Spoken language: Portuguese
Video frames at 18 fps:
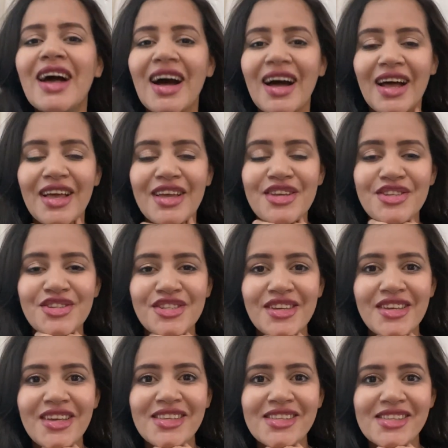A EX
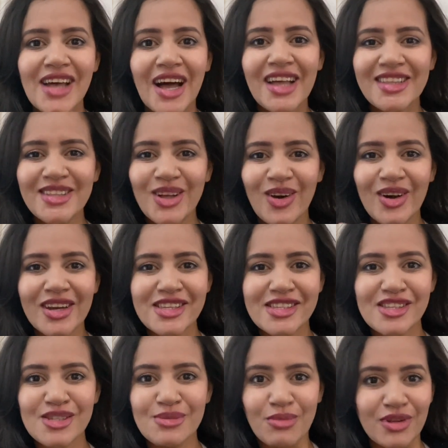adora
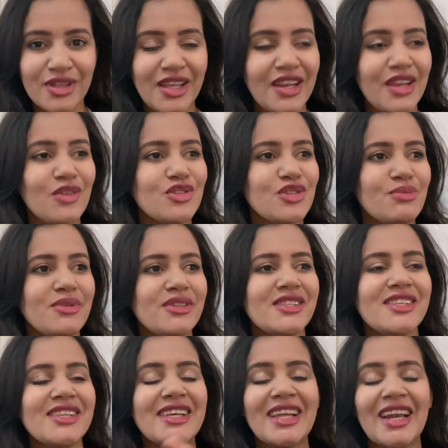esses modelinhos de
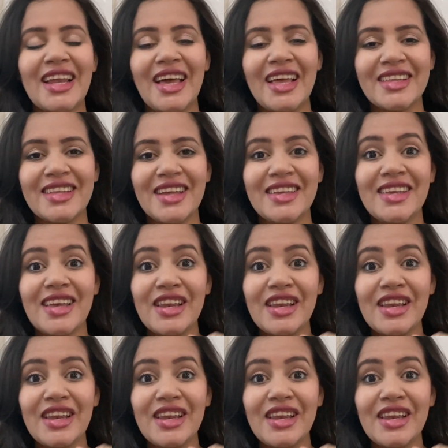bicicleta e